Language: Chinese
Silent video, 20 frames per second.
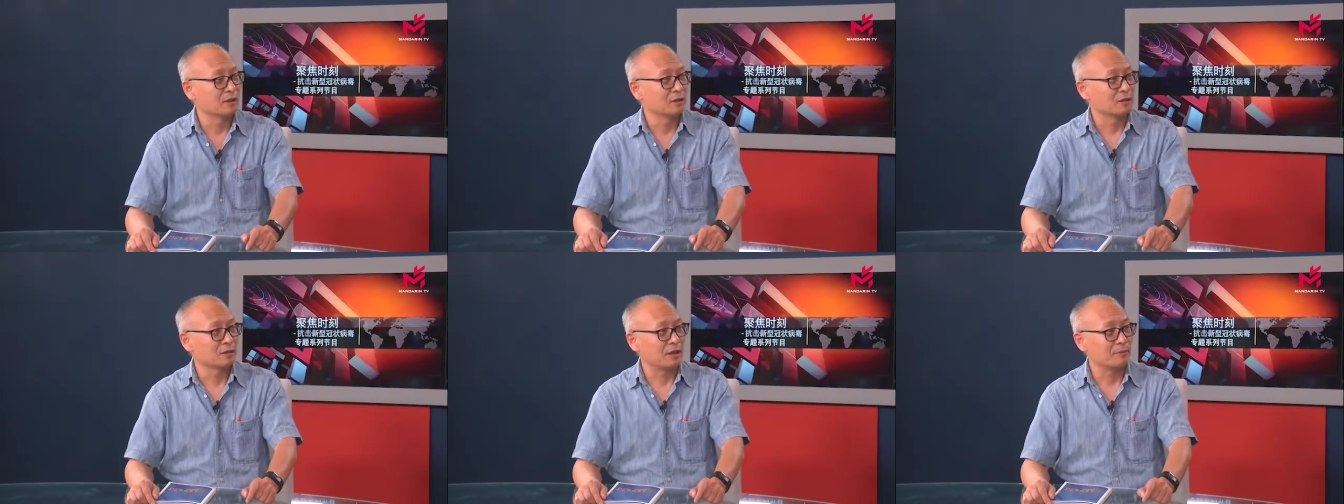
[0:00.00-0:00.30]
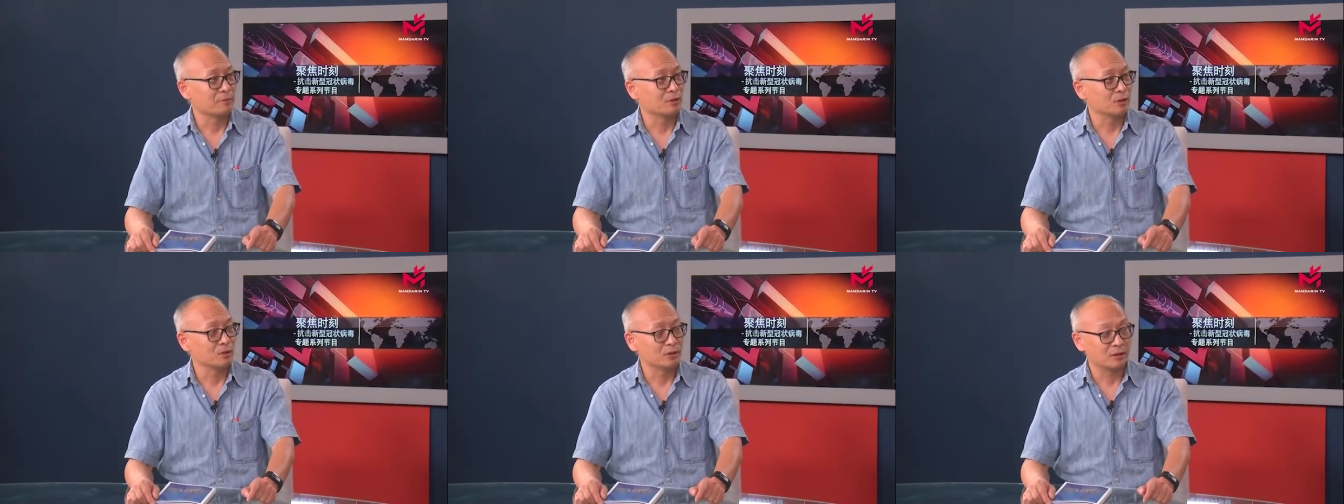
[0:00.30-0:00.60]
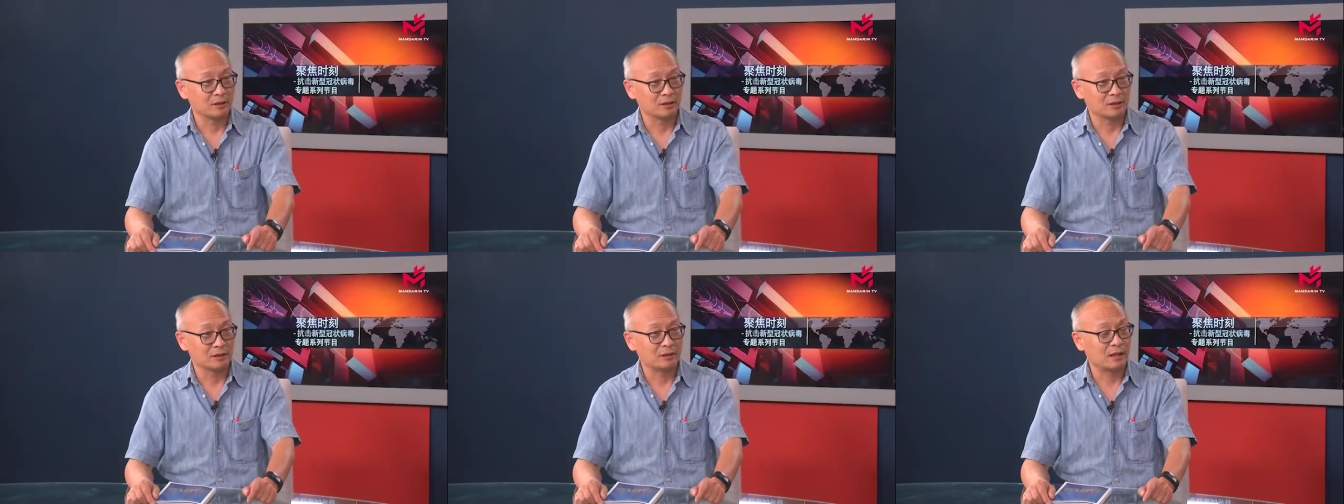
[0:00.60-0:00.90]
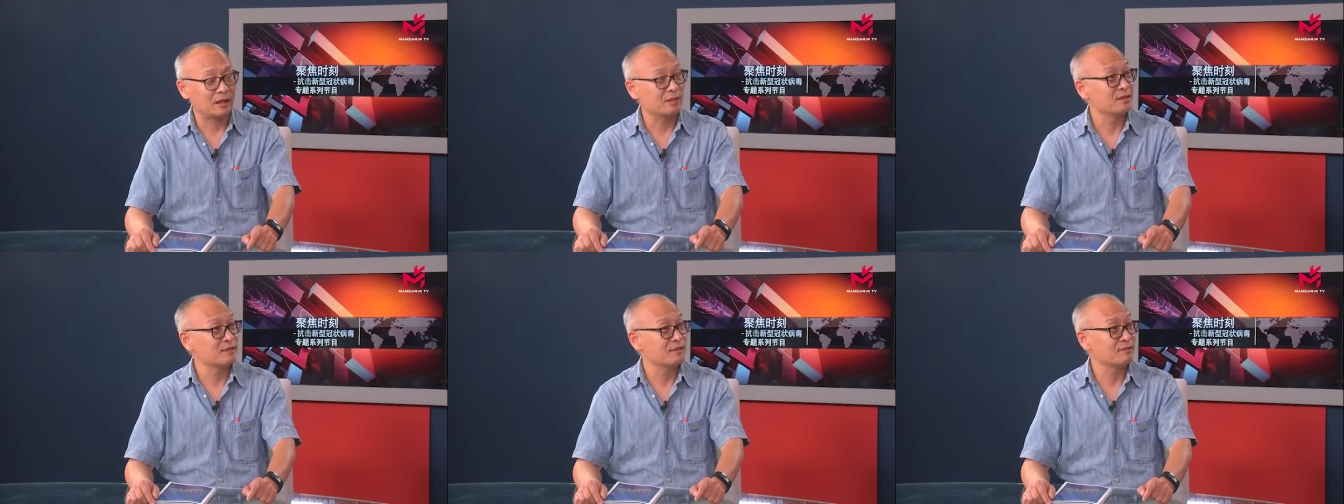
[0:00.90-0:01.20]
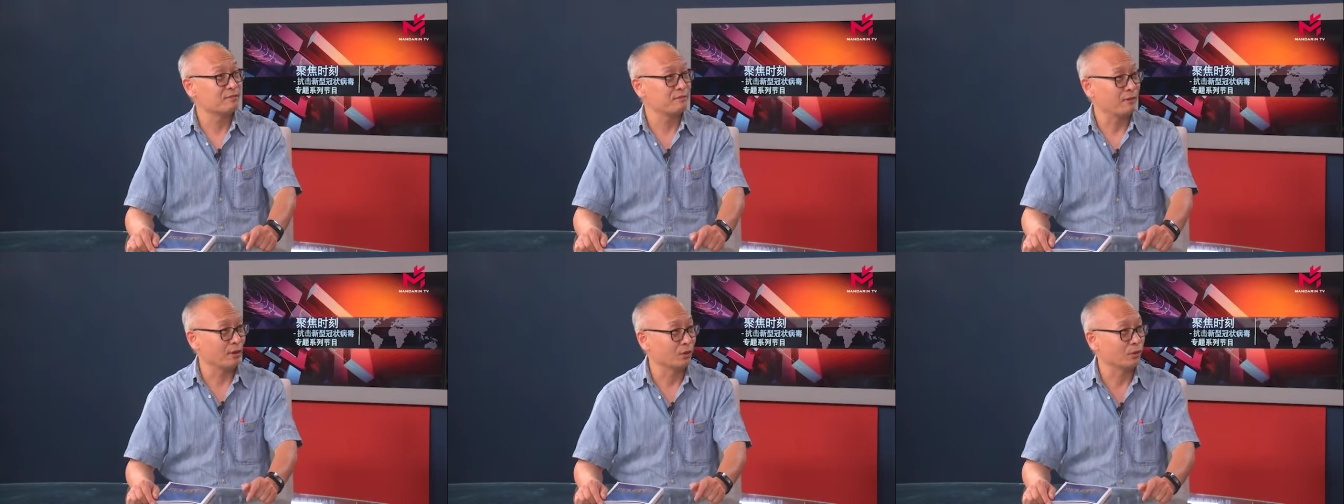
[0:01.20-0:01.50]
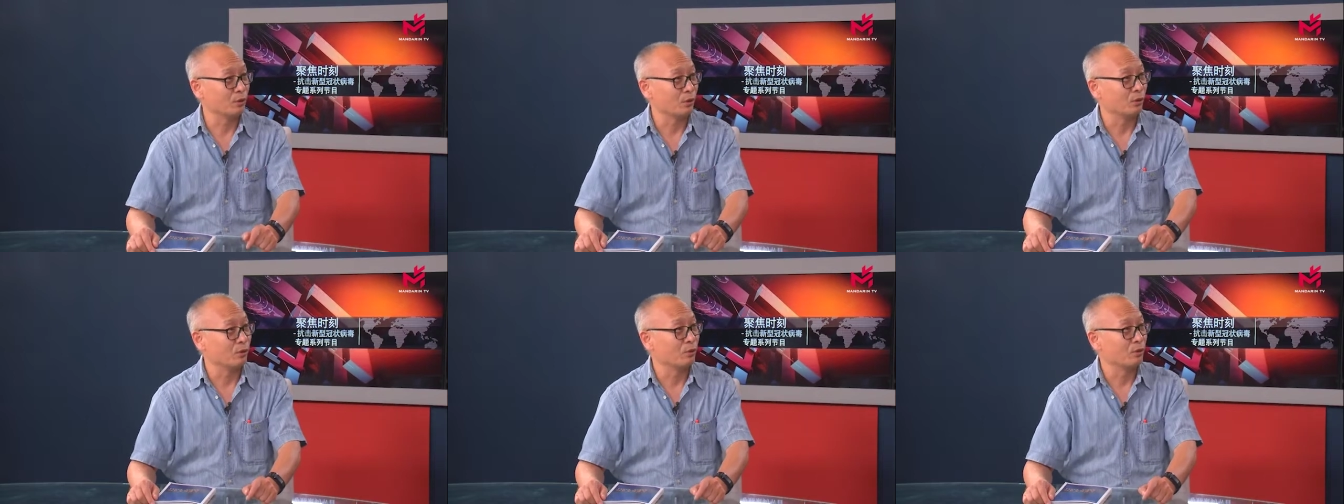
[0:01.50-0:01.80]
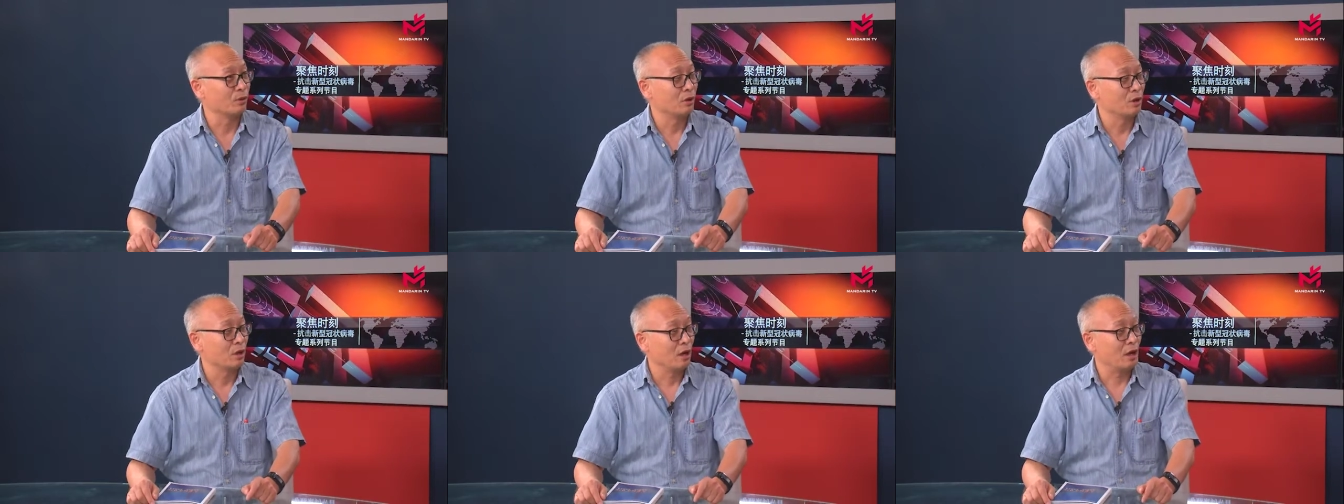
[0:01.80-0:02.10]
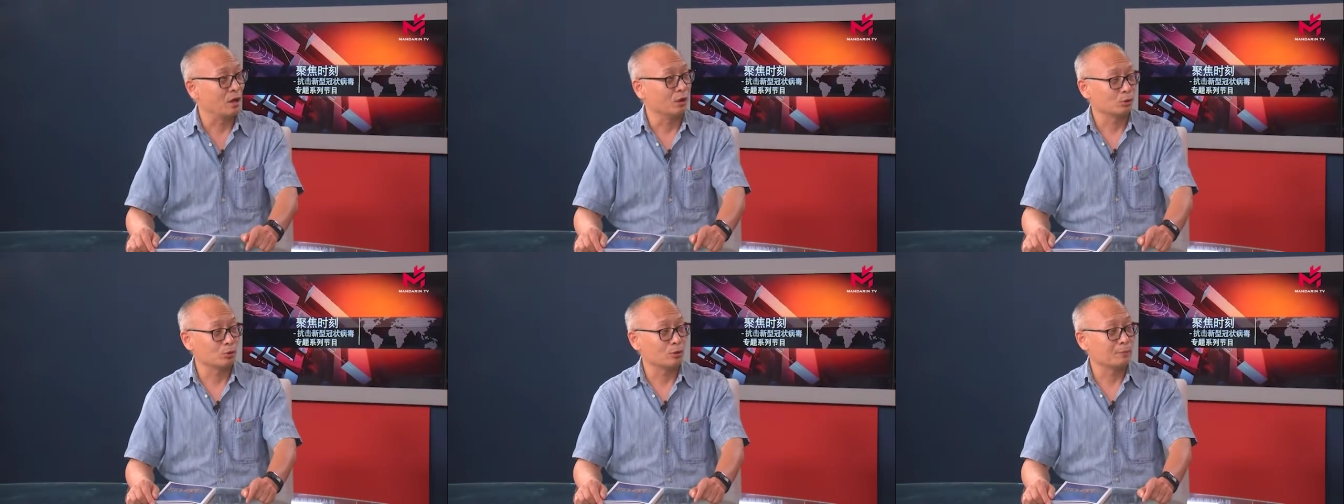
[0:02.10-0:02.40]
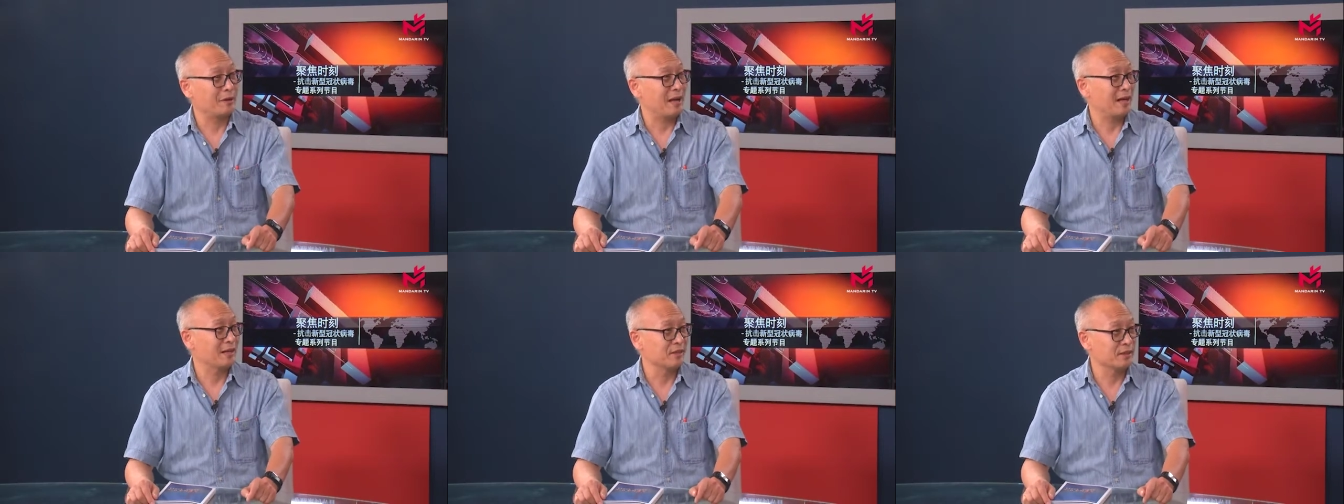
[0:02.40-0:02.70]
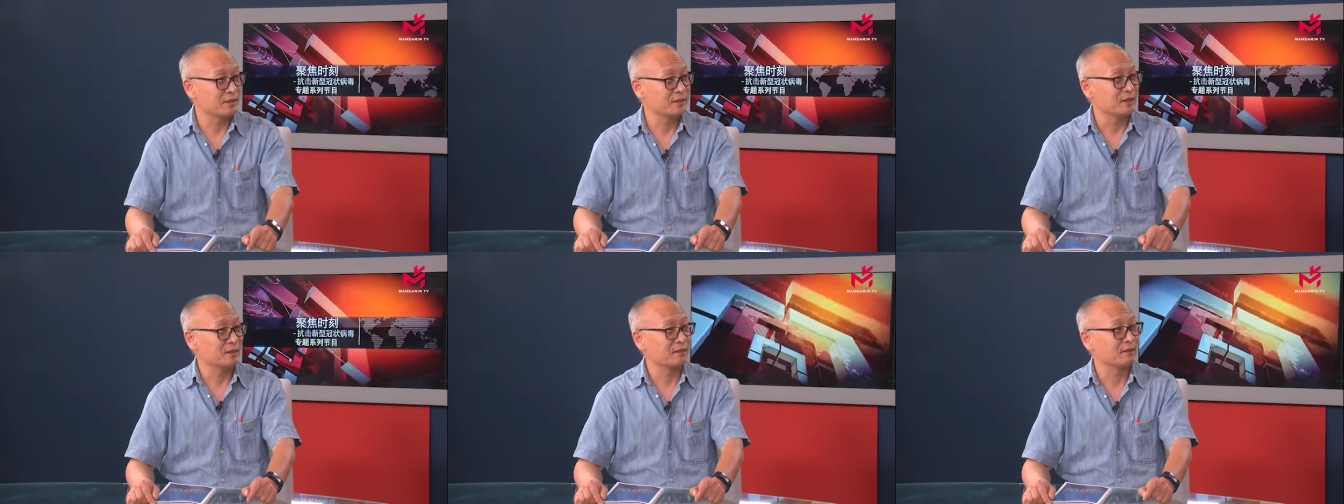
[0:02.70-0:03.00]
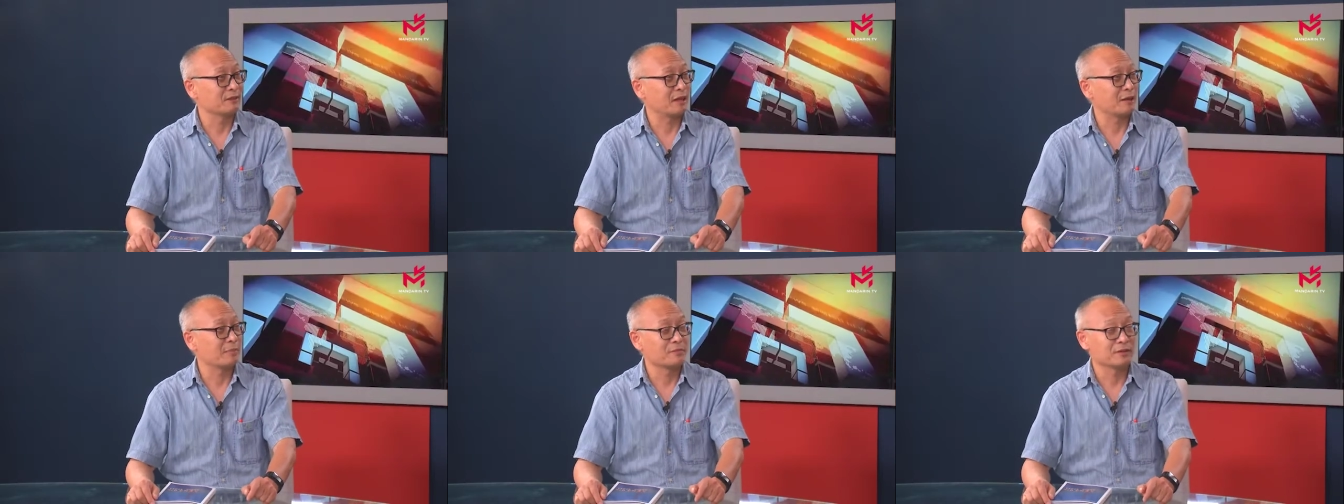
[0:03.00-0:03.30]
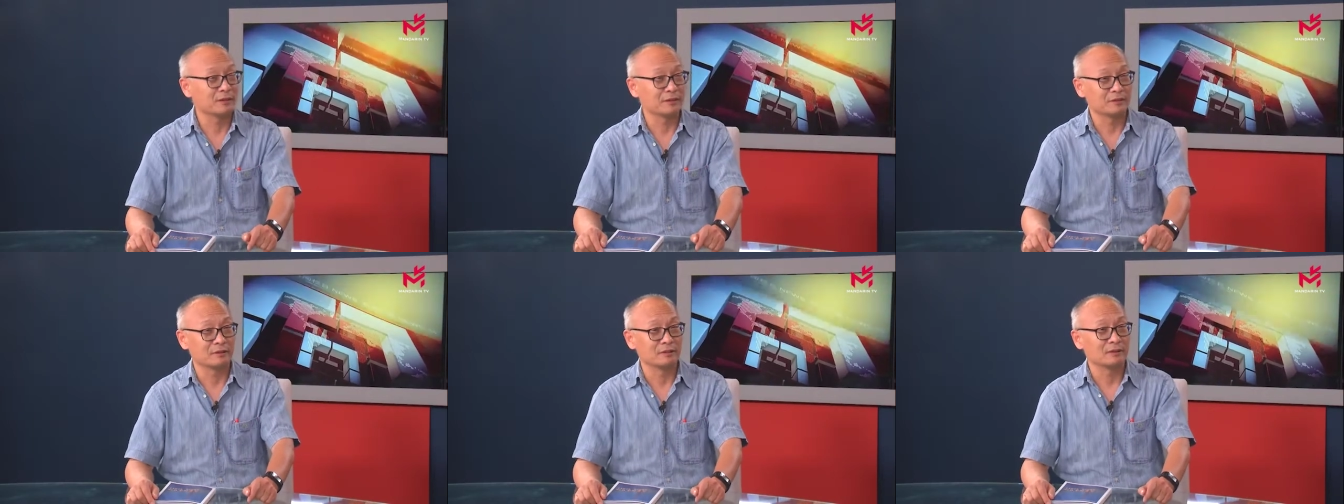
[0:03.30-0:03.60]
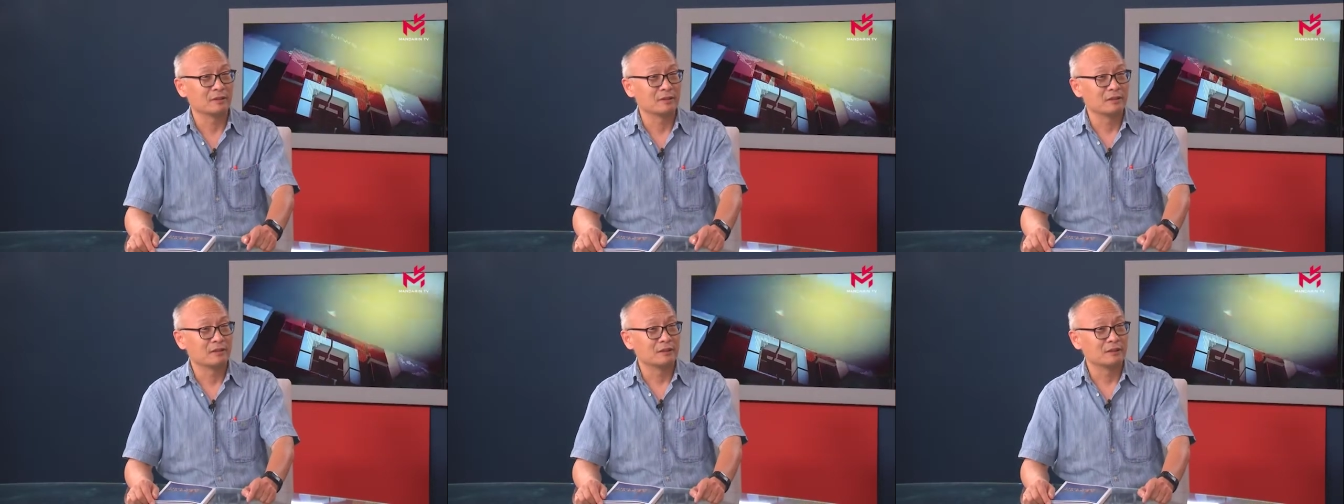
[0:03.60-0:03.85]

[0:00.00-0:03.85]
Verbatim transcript: 他们那个探亲访友，好多巴黎人他们的